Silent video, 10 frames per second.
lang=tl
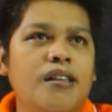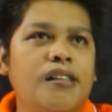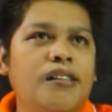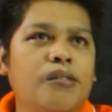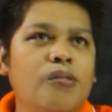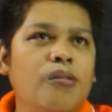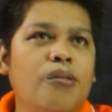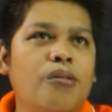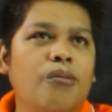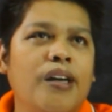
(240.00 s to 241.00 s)
is
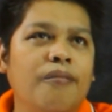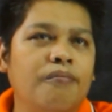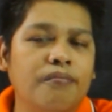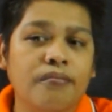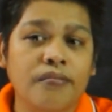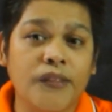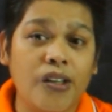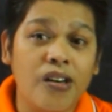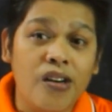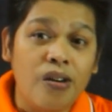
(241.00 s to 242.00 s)
congruent.
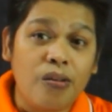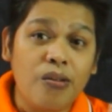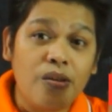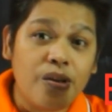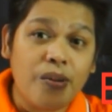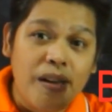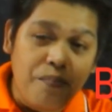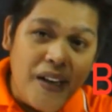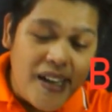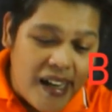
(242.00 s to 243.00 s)
No? Congruent,
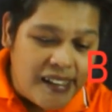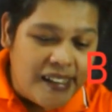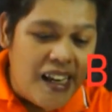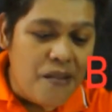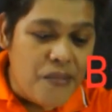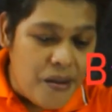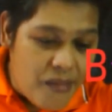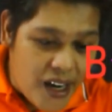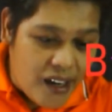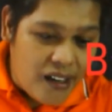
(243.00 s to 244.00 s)
pareha silang may
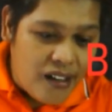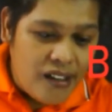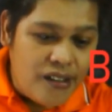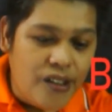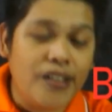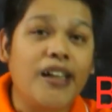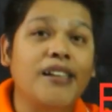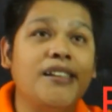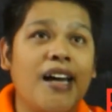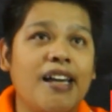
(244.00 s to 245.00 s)
mark no, ng
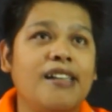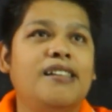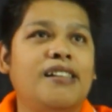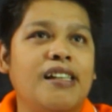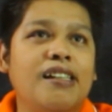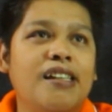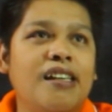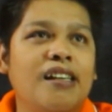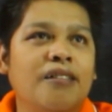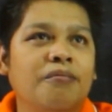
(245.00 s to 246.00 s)
side CD.
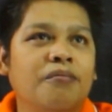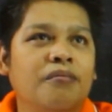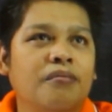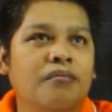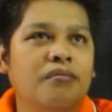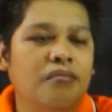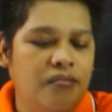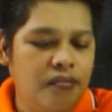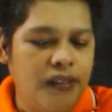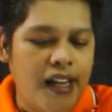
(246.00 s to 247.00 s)

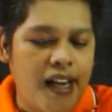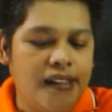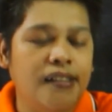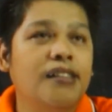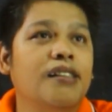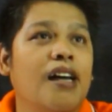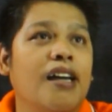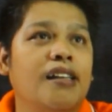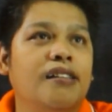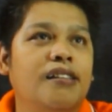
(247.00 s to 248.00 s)
Yan,
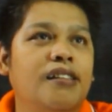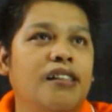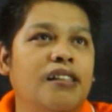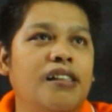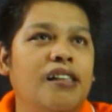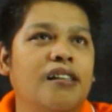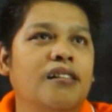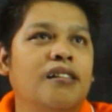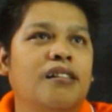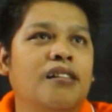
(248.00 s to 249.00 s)
side CD.
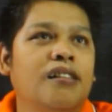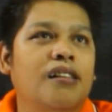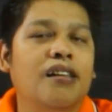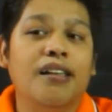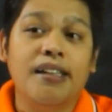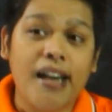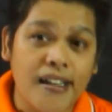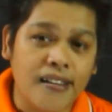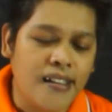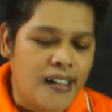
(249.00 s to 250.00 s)

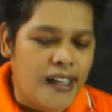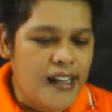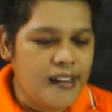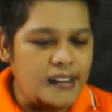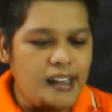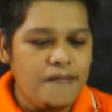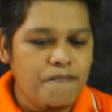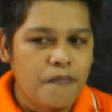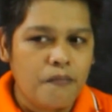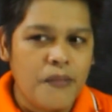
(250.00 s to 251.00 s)
Yan. And
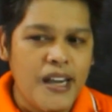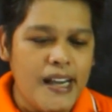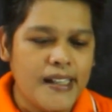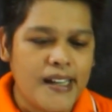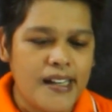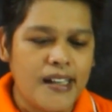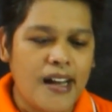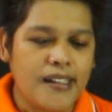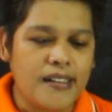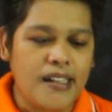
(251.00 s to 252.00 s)
then, may kita rin
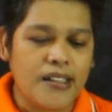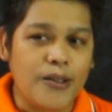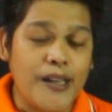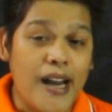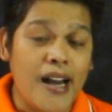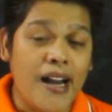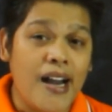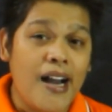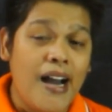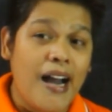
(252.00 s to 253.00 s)
natin dito na
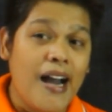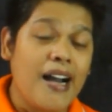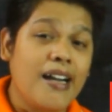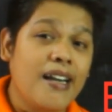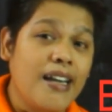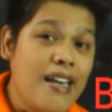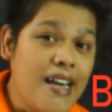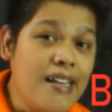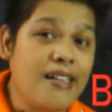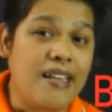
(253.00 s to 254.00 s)
ang
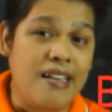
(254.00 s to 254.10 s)
AD,